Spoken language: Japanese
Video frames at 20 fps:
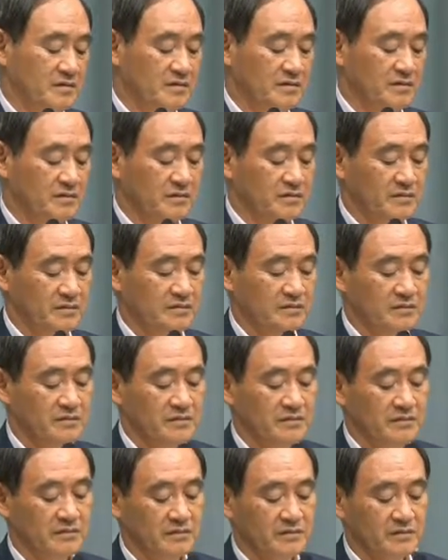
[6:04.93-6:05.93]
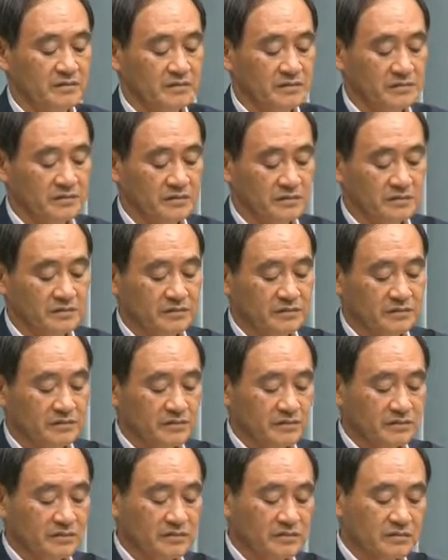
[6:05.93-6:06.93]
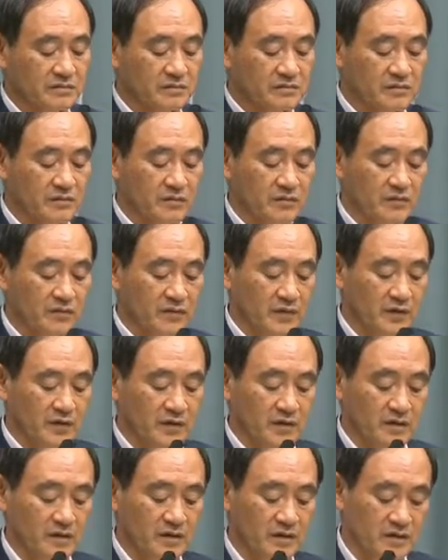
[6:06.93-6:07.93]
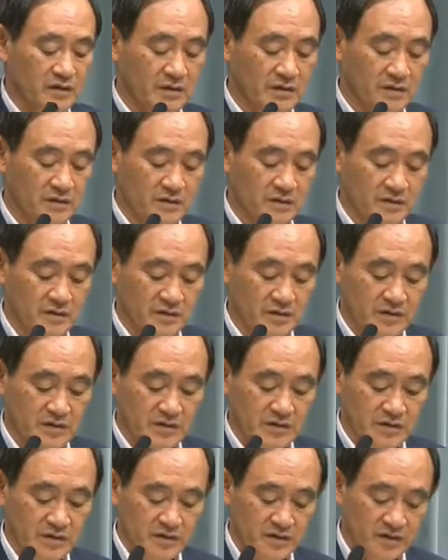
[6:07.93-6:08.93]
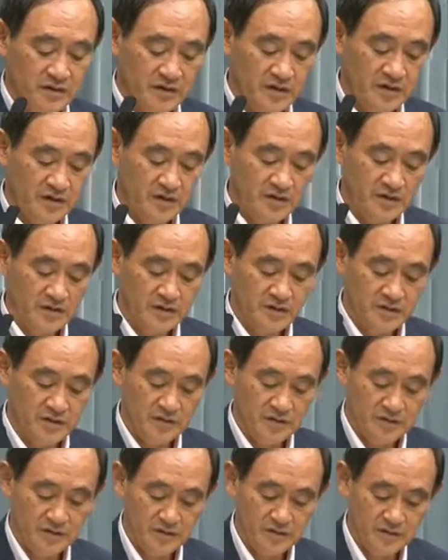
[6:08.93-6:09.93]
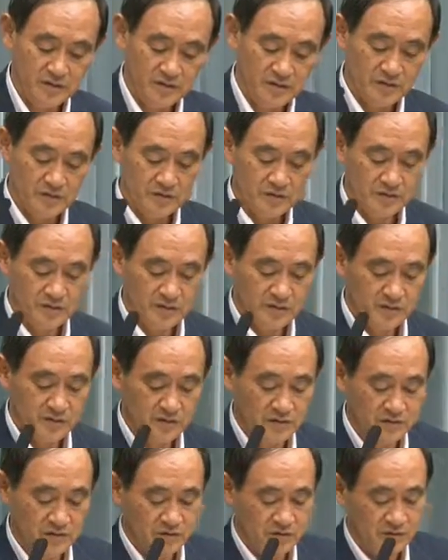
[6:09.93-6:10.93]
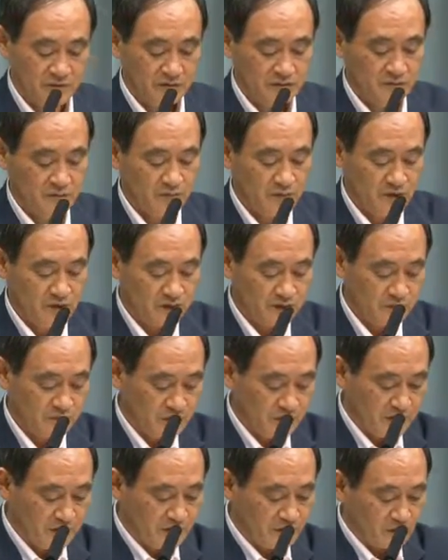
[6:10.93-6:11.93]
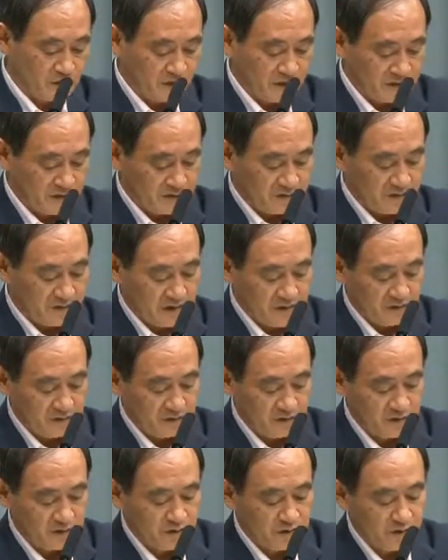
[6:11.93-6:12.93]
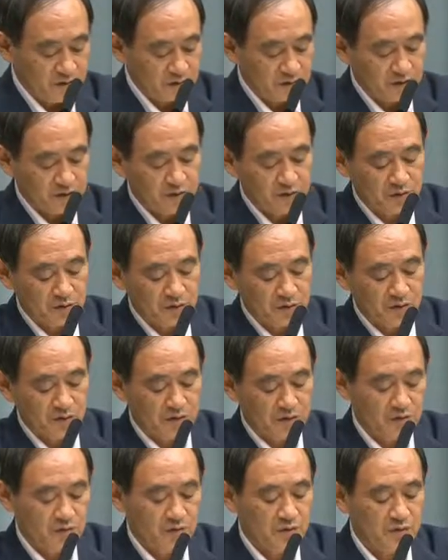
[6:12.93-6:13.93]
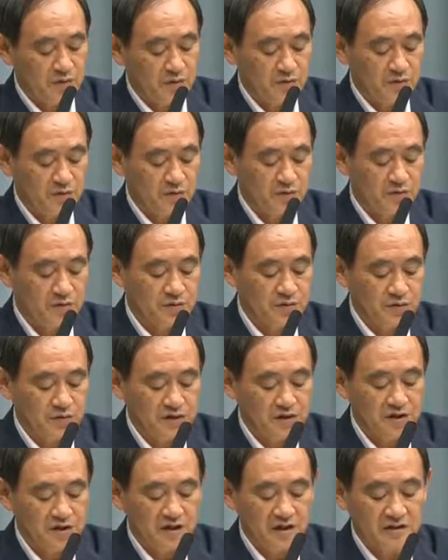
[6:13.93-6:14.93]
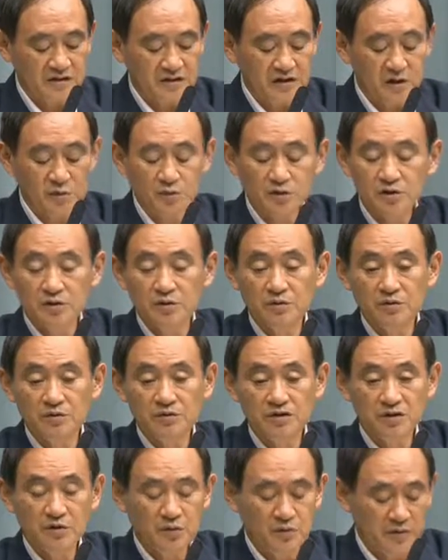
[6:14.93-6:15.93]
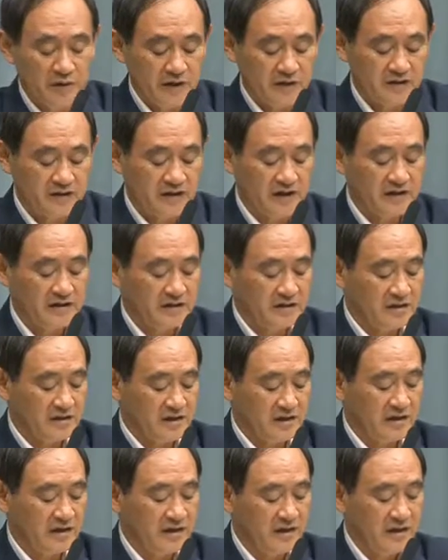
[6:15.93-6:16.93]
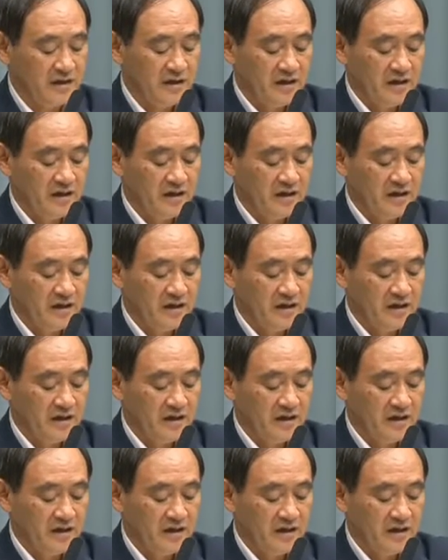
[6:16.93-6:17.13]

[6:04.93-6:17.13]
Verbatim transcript: 政府の対応についての日本政府としての所感をお伺いできますでしょうか、えーまず米国がですね中国に本拠を置く1団体を中国に4名に対して、